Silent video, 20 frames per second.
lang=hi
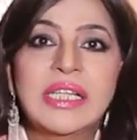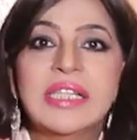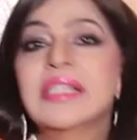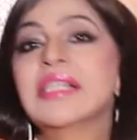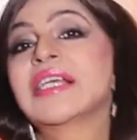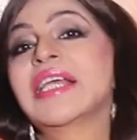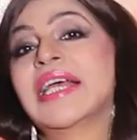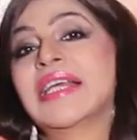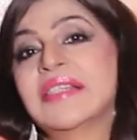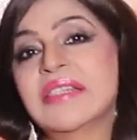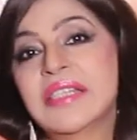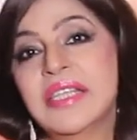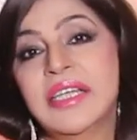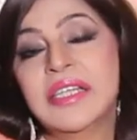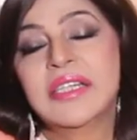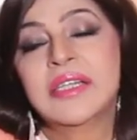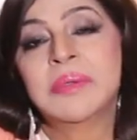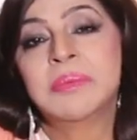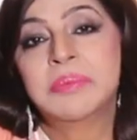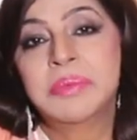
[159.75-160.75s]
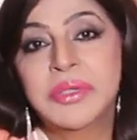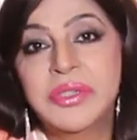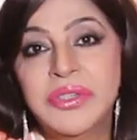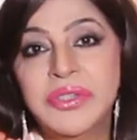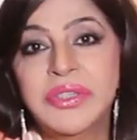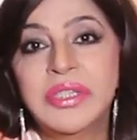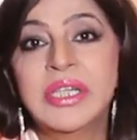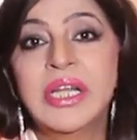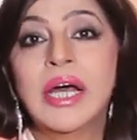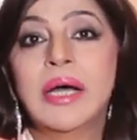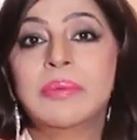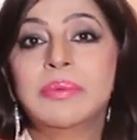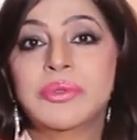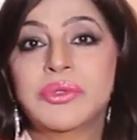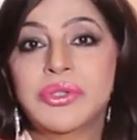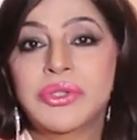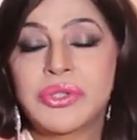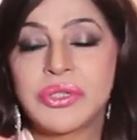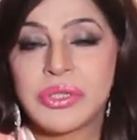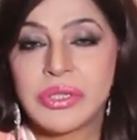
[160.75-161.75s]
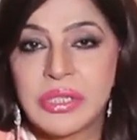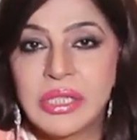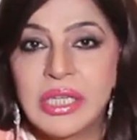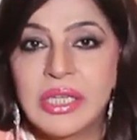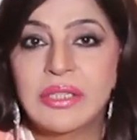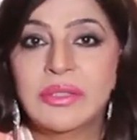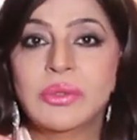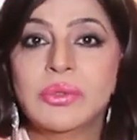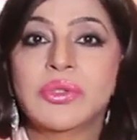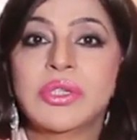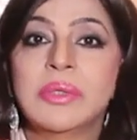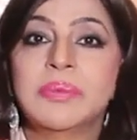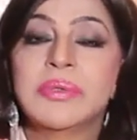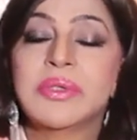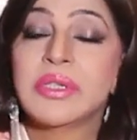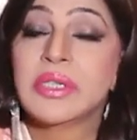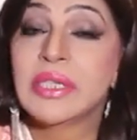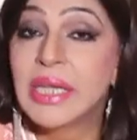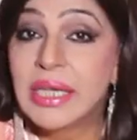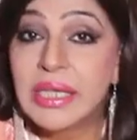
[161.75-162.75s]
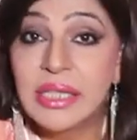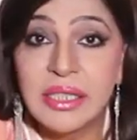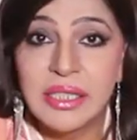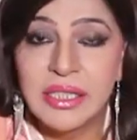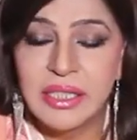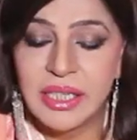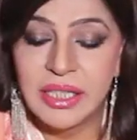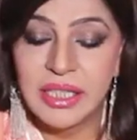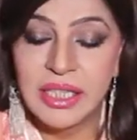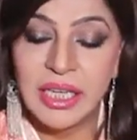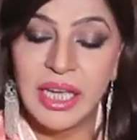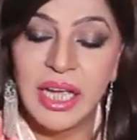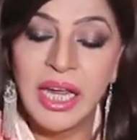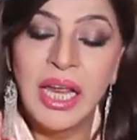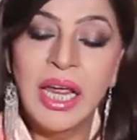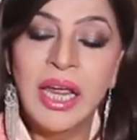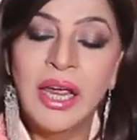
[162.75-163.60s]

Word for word: इज़ अ कैंसेरियन पर्सन अब उसकी शख्सियत उसकी पर्सनालिटी देखिए